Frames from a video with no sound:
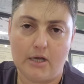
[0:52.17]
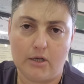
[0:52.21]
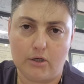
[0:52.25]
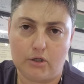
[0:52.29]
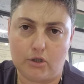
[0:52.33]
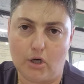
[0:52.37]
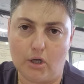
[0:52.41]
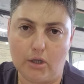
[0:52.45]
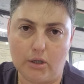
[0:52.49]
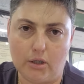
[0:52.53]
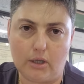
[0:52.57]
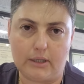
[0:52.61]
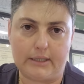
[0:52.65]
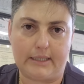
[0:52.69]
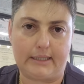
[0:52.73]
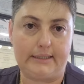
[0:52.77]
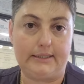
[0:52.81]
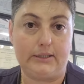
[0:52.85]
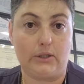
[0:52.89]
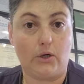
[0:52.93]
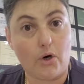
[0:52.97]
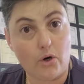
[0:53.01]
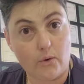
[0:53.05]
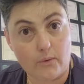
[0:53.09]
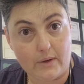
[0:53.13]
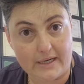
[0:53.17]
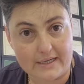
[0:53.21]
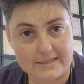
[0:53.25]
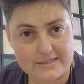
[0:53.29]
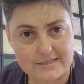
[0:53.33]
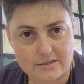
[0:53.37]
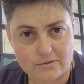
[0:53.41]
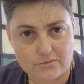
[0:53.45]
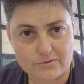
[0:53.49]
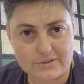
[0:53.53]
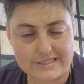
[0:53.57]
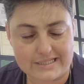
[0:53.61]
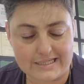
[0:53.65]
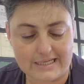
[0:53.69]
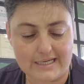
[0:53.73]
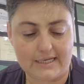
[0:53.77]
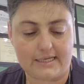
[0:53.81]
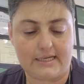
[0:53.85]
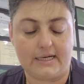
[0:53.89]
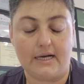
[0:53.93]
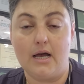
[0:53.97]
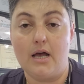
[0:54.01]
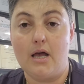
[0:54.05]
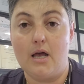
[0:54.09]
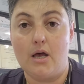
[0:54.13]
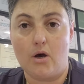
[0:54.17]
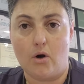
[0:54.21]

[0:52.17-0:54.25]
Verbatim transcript: coloca ali ou a ração seca,